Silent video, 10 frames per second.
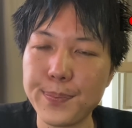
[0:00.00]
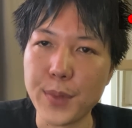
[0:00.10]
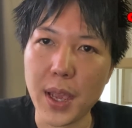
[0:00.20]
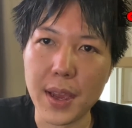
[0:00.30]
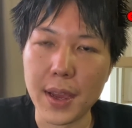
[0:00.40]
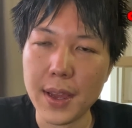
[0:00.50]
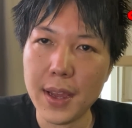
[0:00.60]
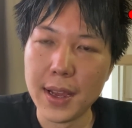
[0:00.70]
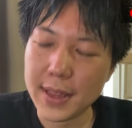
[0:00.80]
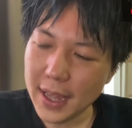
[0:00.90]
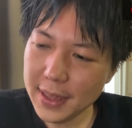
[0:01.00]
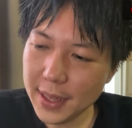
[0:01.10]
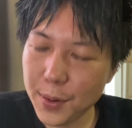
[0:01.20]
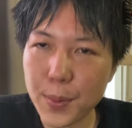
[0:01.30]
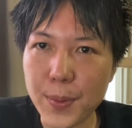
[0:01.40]
で、なん
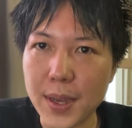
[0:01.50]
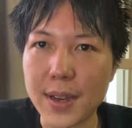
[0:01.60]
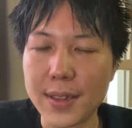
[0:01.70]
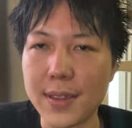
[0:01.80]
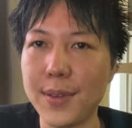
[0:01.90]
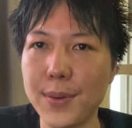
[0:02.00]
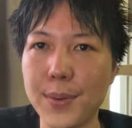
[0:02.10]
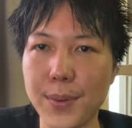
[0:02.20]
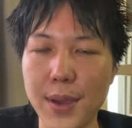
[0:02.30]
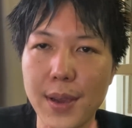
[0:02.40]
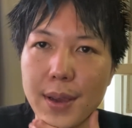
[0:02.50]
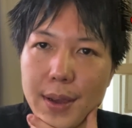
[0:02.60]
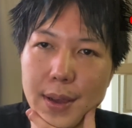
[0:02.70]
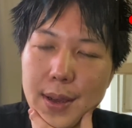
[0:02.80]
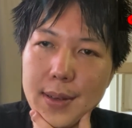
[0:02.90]
で思ったかっていうとね、
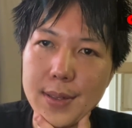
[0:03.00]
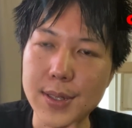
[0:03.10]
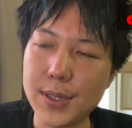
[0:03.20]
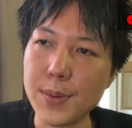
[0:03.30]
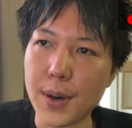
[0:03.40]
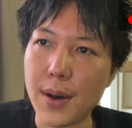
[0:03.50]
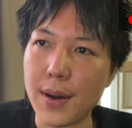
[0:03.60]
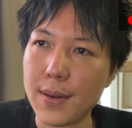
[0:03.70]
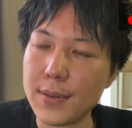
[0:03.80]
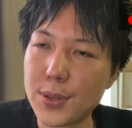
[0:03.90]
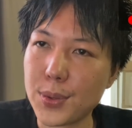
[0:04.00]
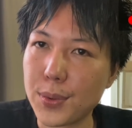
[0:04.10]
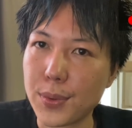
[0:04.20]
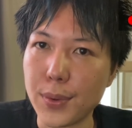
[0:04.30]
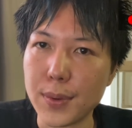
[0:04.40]
実はちょっ
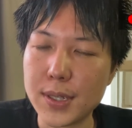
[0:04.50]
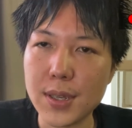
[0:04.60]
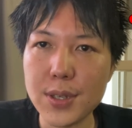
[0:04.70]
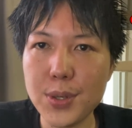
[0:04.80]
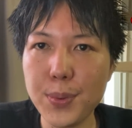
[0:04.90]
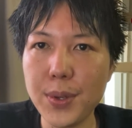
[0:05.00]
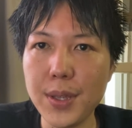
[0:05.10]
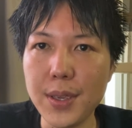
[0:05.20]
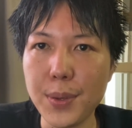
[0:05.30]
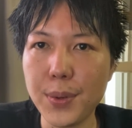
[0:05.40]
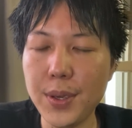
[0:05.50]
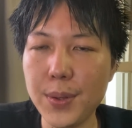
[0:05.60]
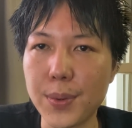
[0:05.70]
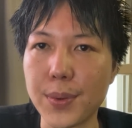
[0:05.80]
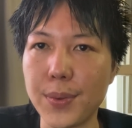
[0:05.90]
と久しぶりによりひ
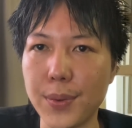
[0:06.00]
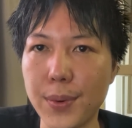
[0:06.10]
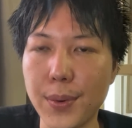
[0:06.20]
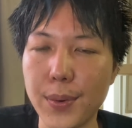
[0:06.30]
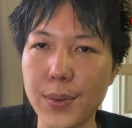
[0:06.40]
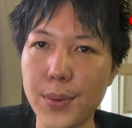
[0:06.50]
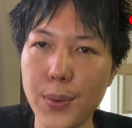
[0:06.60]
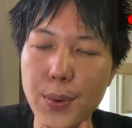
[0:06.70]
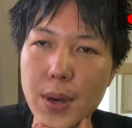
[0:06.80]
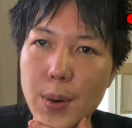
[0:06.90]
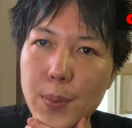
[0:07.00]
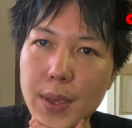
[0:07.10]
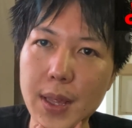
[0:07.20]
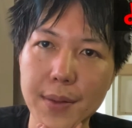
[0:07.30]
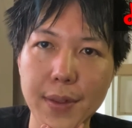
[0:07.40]
くんの動画を
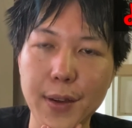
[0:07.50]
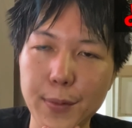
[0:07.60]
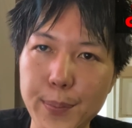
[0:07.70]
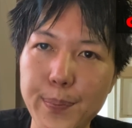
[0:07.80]
見たんだよ。